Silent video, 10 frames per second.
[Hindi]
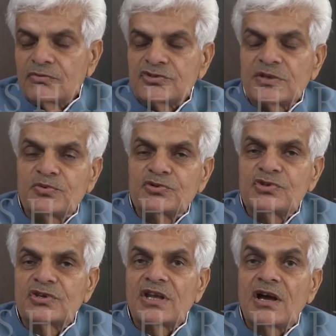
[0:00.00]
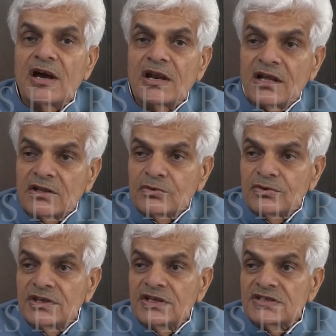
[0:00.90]
उनसे पूछिए क्या हालात
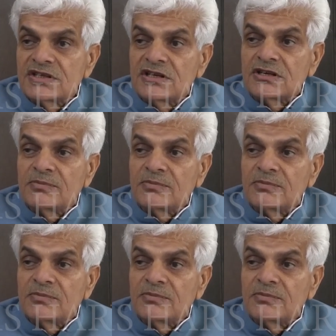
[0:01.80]
हुई किसी ने